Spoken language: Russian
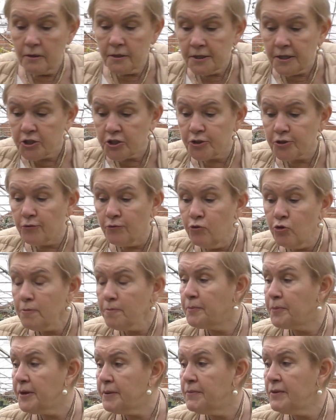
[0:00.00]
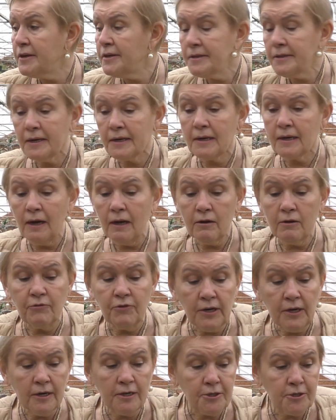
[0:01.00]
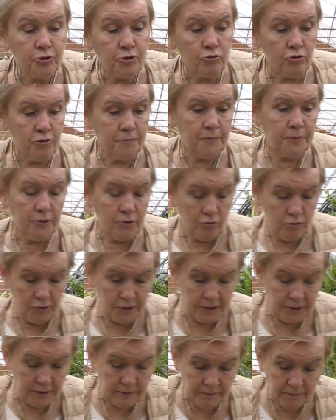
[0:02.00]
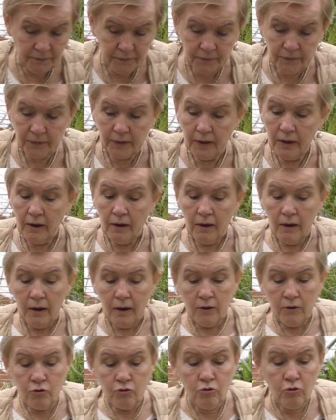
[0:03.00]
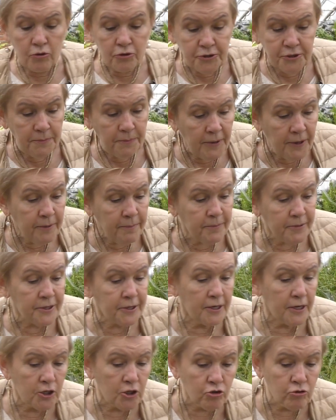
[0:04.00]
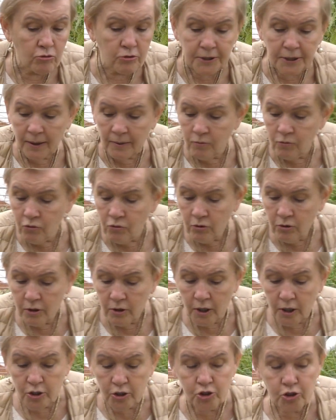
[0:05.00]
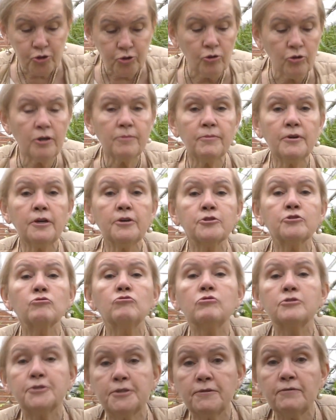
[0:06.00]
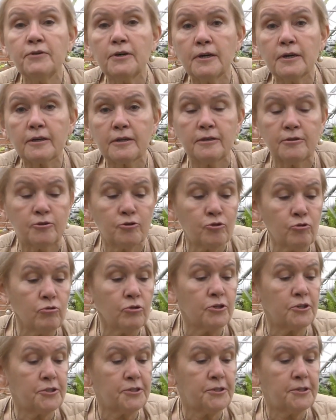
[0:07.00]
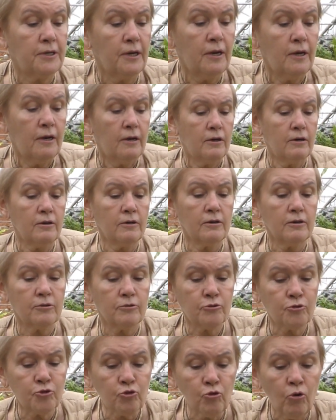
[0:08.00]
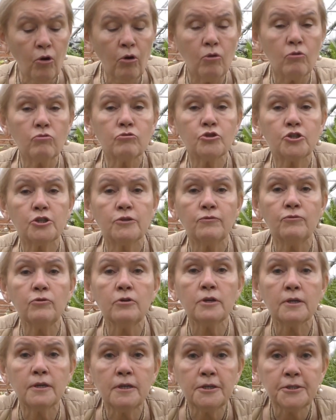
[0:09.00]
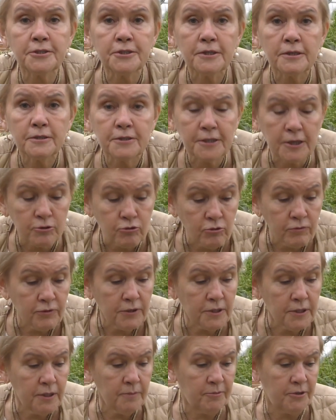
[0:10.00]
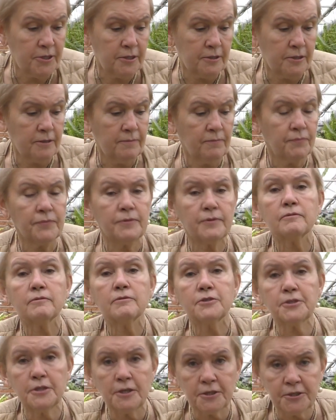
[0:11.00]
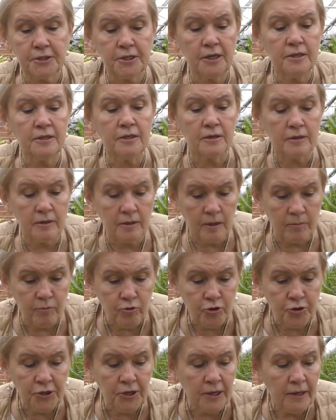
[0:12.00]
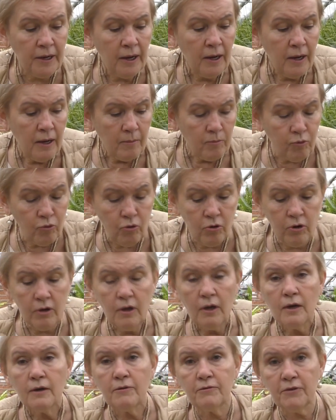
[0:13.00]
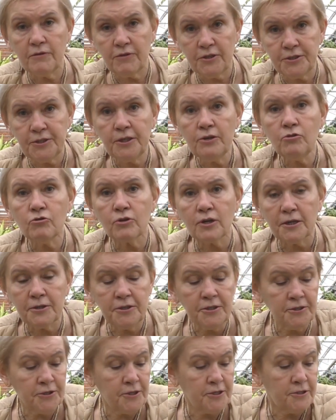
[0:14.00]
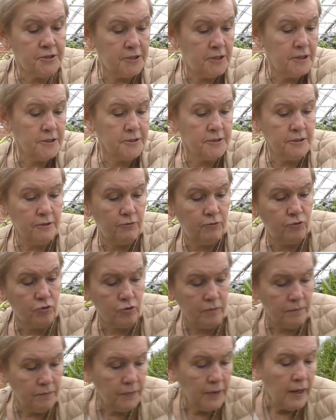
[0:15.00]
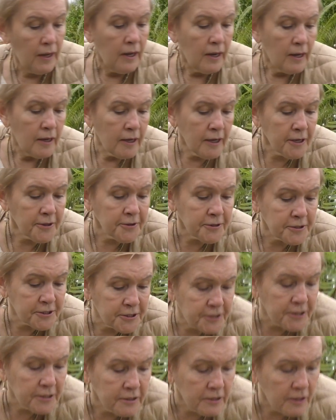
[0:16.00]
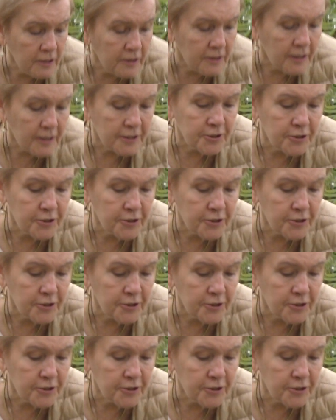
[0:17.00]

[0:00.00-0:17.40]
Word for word: Значит, вот примерно как выглядит рот перозии. Ну, теперь подхожу к тому, что имеют культивары, то есть э, то, у чего есть садовые гибриды. Селекционеры работали по выведению каких-то интересных форм. Это сделано на